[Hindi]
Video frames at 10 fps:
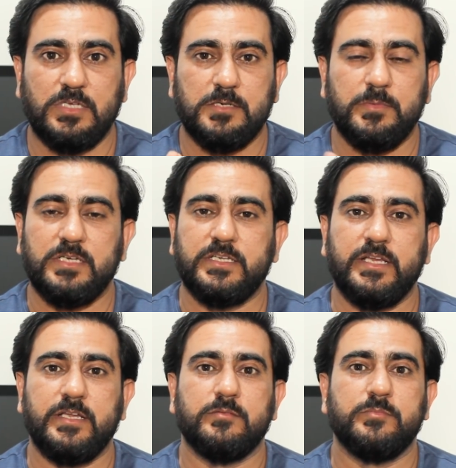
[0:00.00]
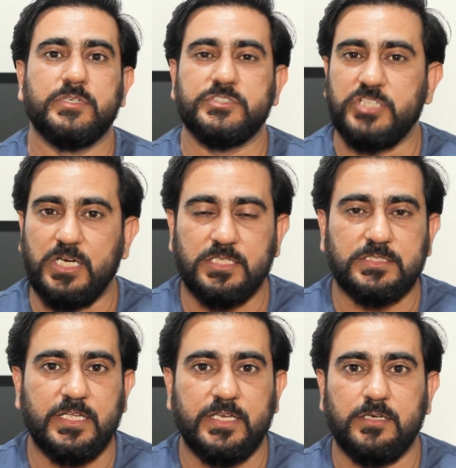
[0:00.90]
तालिबान के नाम पर जहाद
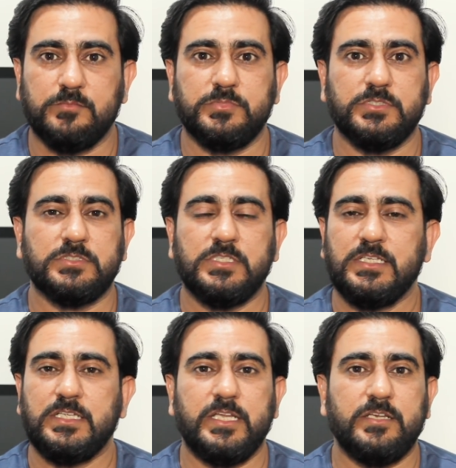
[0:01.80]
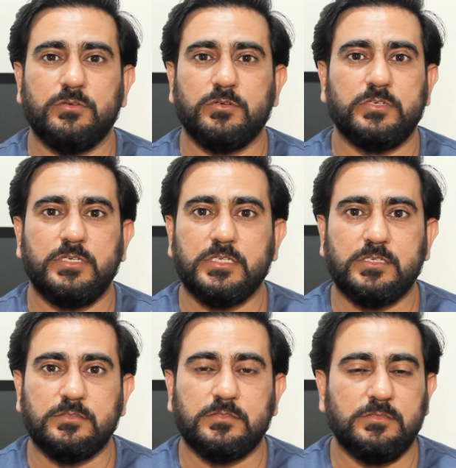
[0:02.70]
के नाम पर इन लोगों ने
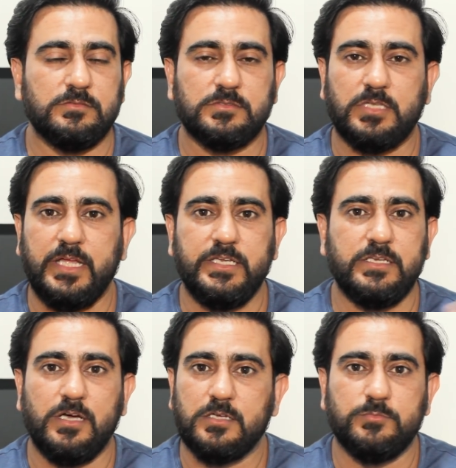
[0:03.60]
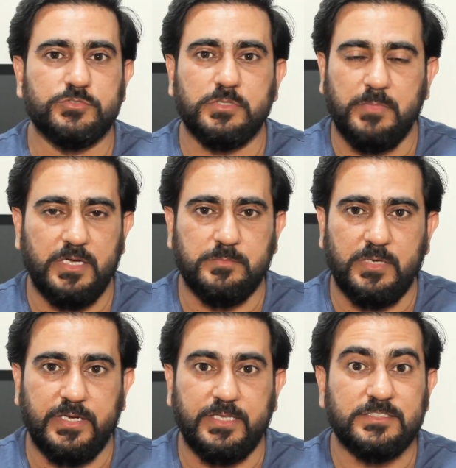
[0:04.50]
कई लाख मुसलमान
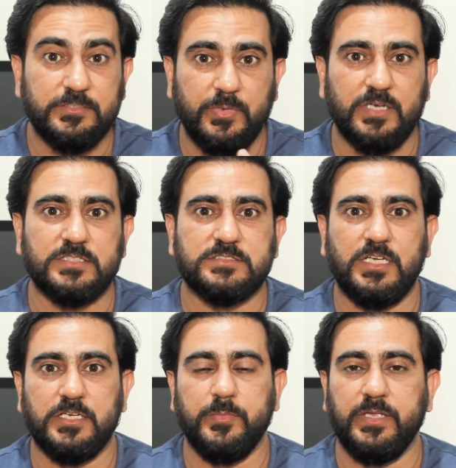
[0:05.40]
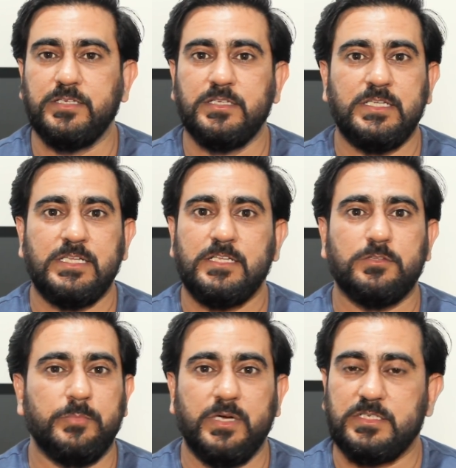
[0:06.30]
मारे हैं सिर्फ पाकिस्तान में
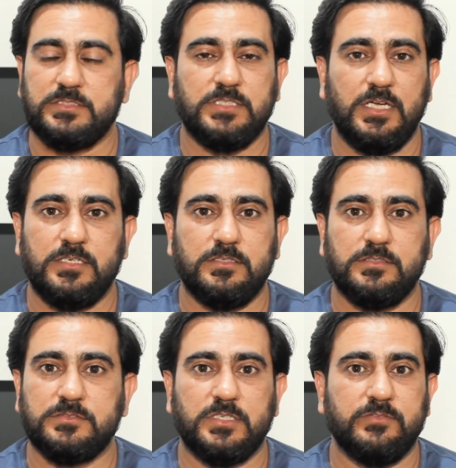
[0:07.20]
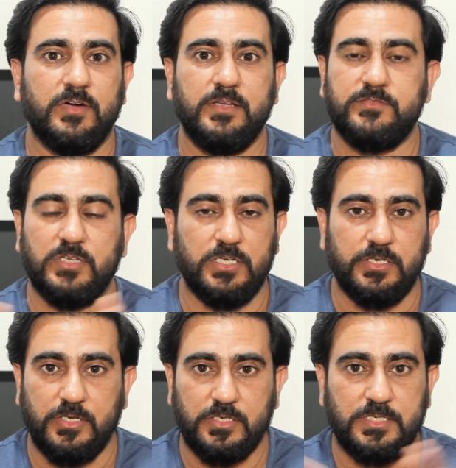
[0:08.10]
तो पाकिस्तान सर्वाइव्ड
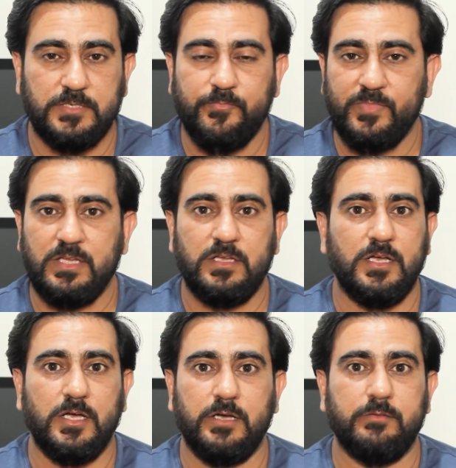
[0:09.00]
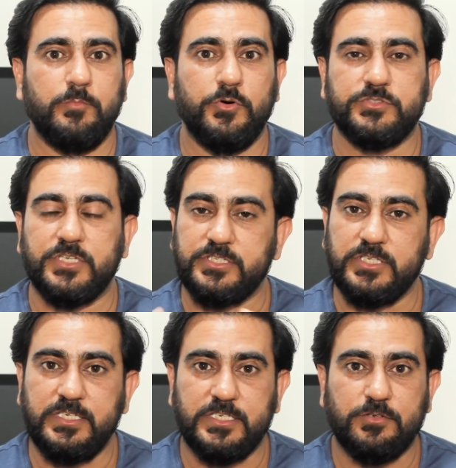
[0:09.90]
अलॉट बहुत
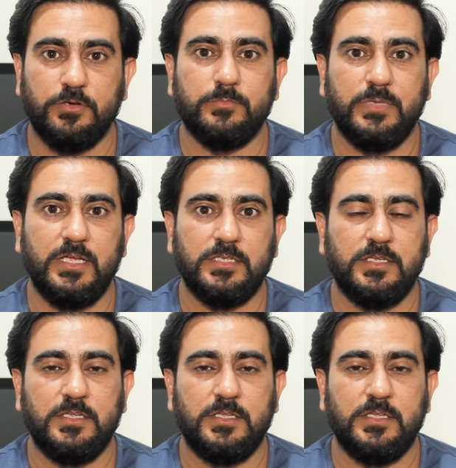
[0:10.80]
रेजिलियंट कौम है